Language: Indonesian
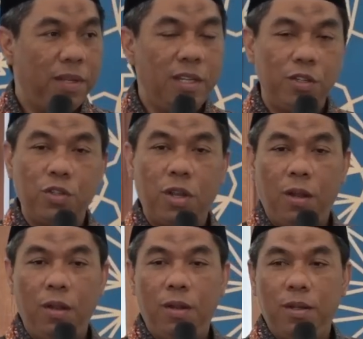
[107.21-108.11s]
Insya
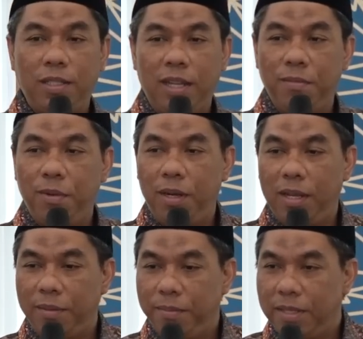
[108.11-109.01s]
Allah saya
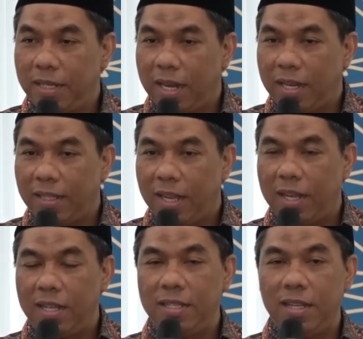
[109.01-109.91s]
boleh bisa
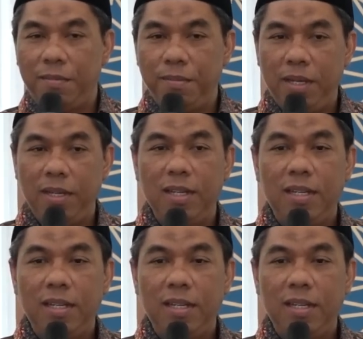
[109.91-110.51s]
katakan jamin